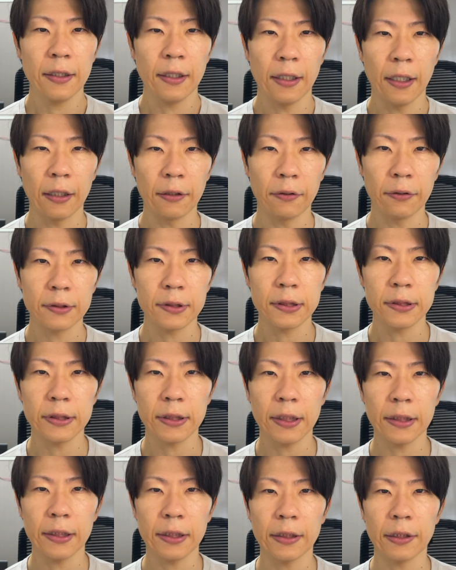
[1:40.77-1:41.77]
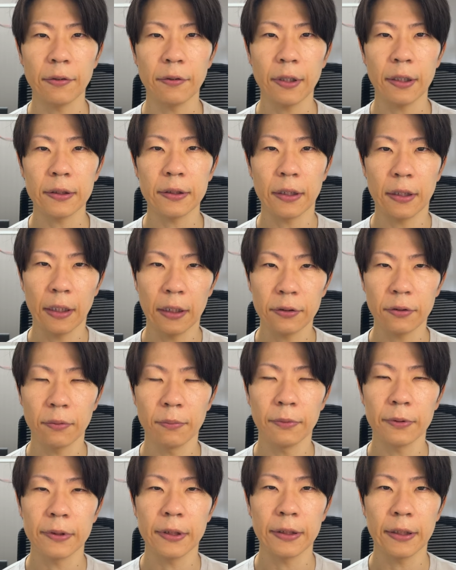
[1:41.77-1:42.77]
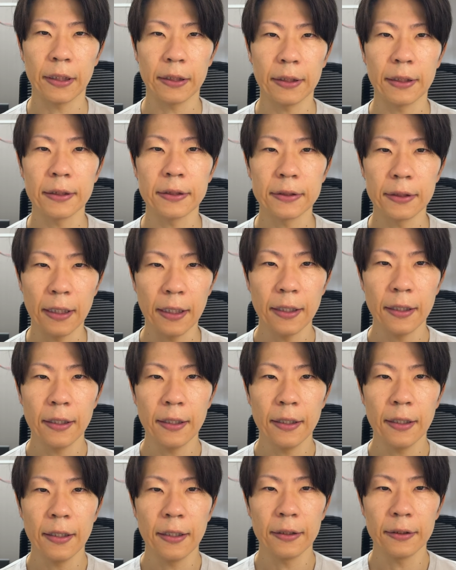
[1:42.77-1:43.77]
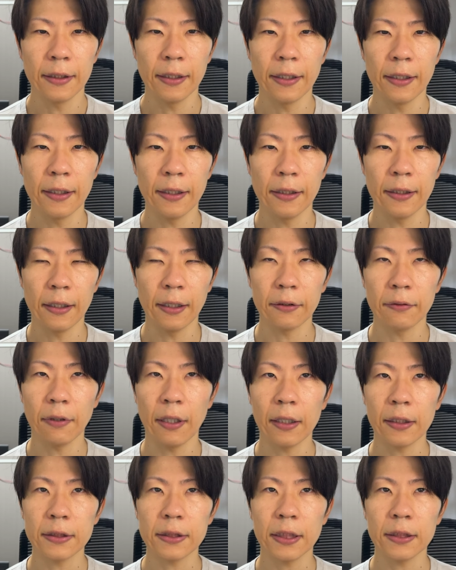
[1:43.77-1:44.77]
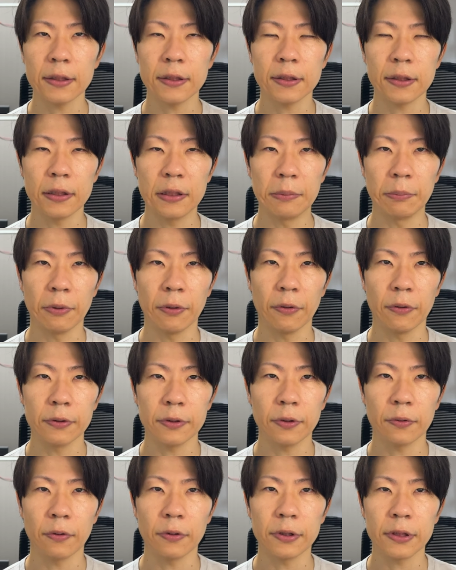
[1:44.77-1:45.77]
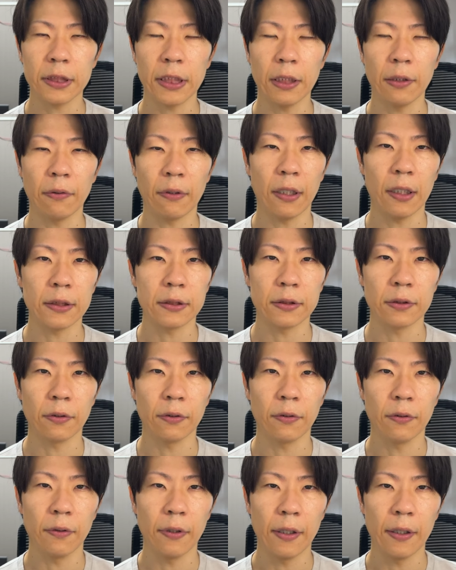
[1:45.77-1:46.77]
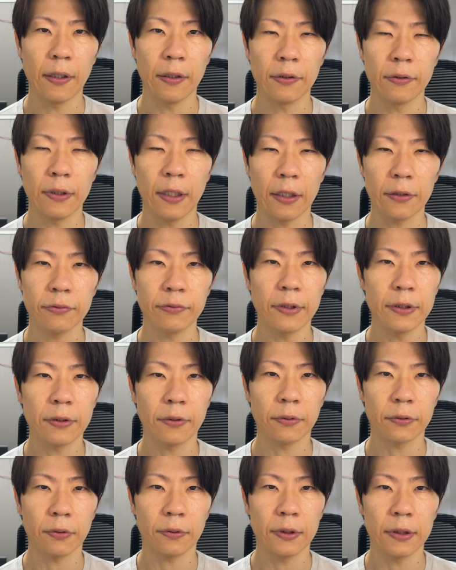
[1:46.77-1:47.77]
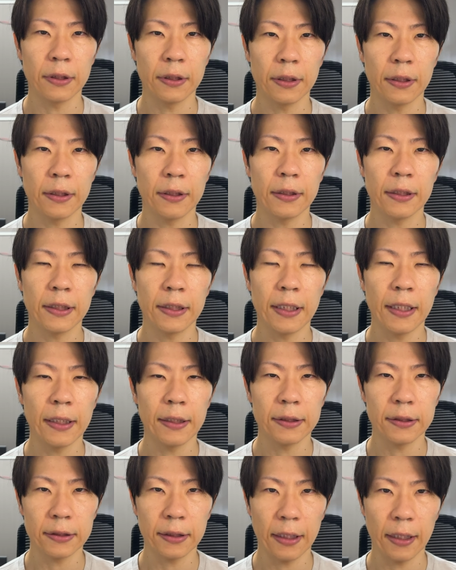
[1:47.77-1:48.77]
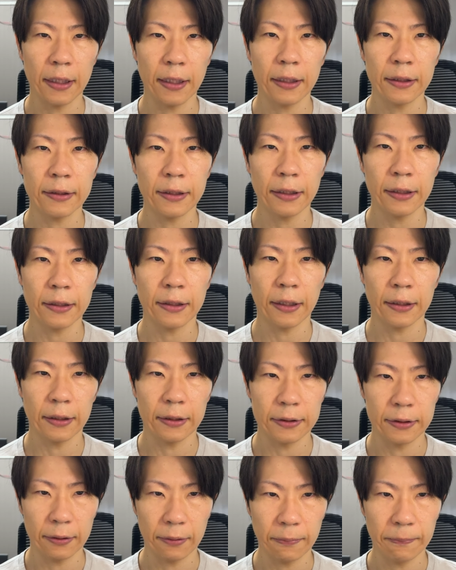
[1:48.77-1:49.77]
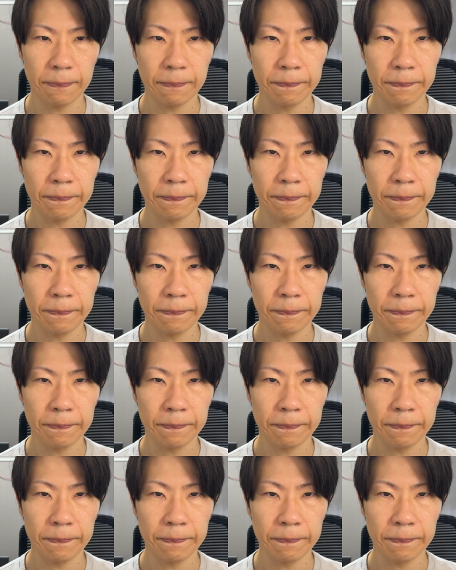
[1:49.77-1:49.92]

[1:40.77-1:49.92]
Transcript: あの続けててよかったなと思ってたんですね。であのアクセス数もその好きの数の、えー、が増えることに比例して上がってったんですよ。